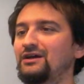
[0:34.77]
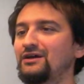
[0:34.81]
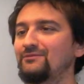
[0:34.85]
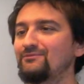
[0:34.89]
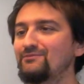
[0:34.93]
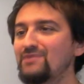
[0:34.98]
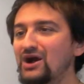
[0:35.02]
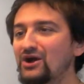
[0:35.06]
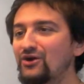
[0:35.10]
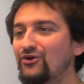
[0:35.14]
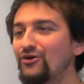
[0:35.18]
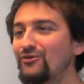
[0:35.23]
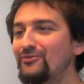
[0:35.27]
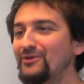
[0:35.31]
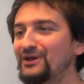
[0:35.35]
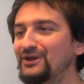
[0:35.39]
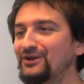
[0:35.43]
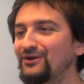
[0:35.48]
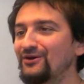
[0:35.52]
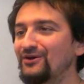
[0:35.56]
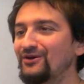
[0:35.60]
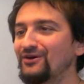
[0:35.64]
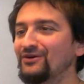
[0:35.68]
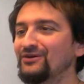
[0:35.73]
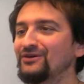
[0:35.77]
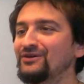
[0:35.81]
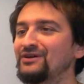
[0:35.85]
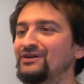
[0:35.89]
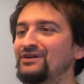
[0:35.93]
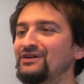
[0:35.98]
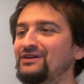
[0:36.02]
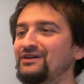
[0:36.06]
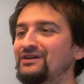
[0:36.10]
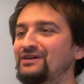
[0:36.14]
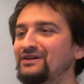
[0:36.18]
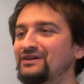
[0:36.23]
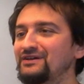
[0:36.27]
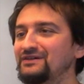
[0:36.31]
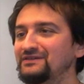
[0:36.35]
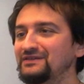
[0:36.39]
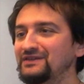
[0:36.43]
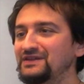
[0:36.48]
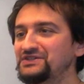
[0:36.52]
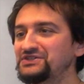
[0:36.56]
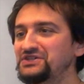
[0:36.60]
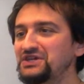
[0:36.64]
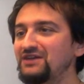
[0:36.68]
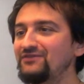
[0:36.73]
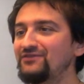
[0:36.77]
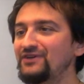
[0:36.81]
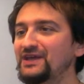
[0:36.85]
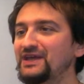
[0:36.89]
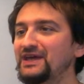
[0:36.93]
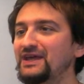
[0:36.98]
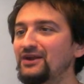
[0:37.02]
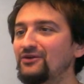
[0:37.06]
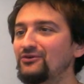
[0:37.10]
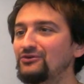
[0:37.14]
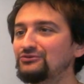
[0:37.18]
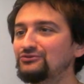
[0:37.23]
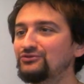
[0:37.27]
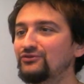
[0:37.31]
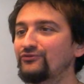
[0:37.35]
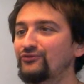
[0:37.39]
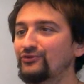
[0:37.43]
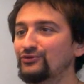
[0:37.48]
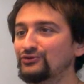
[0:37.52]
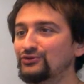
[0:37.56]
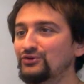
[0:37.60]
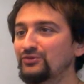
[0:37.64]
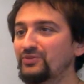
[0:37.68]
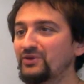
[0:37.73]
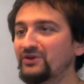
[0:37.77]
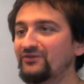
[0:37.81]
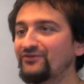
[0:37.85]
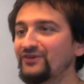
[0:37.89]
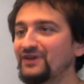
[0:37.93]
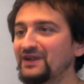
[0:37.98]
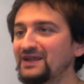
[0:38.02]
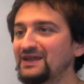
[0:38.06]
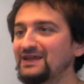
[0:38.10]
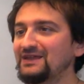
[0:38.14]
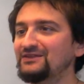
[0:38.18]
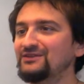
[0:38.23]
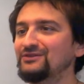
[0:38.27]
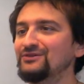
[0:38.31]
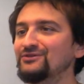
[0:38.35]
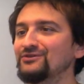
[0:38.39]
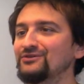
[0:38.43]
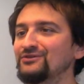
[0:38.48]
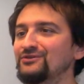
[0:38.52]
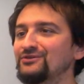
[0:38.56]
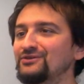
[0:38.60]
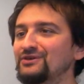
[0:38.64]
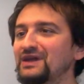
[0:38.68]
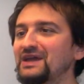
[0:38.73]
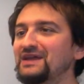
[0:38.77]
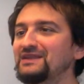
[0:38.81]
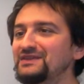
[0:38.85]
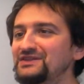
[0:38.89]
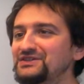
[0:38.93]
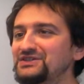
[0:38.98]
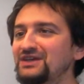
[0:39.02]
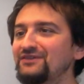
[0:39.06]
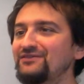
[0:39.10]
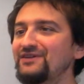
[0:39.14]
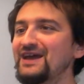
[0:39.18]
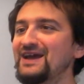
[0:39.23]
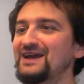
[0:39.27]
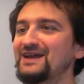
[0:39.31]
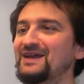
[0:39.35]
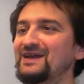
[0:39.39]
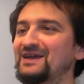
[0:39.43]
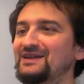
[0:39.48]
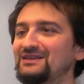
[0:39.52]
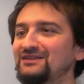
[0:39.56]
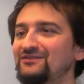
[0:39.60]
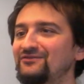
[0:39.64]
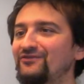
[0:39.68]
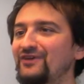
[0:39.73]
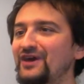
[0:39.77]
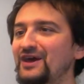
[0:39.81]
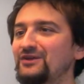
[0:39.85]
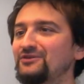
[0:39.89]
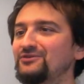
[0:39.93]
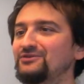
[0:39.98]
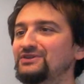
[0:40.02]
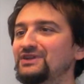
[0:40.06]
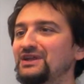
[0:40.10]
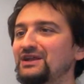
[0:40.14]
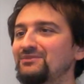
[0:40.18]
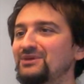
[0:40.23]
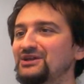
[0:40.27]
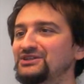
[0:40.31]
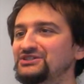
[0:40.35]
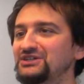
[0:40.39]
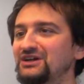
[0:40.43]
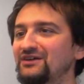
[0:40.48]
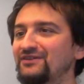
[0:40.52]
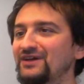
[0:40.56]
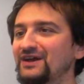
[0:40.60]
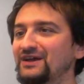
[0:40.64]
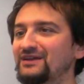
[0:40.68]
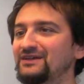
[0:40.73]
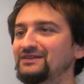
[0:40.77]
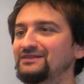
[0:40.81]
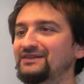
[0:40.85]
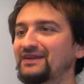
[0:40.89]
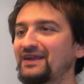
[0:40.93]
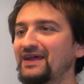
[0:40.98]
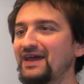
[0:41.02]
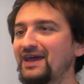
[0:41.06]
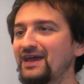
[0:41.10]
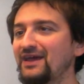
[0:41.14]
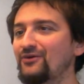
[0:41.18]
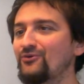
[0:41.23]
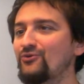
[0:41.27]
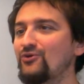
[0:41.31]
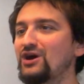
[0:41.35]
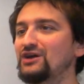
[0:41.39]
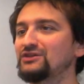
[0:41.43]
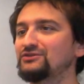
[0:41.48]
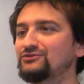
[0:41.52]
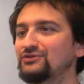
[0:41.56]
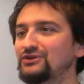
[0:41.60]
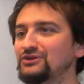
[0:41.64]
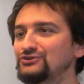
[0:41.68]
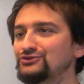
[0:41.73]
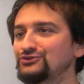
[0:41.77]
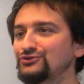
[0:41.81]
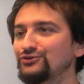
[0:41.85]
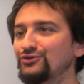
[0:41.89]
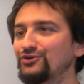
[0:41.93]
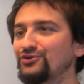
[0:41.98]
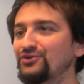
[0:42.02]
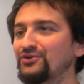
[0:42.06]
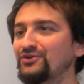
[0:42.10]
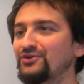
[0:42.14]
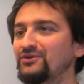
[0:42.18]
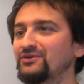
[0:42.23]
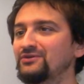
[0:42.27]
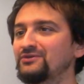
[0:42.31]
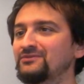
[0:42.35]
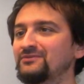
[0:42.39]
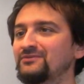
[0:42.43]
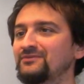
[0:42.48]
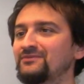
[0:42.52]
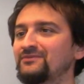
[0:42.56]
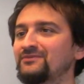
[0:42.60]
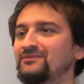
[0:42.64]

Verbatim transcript: Ma come no? Dicevi che erano il tuo frutto preferito e dicevi anche che d'inverno te ne mangiavi anche 3-4 al giorno.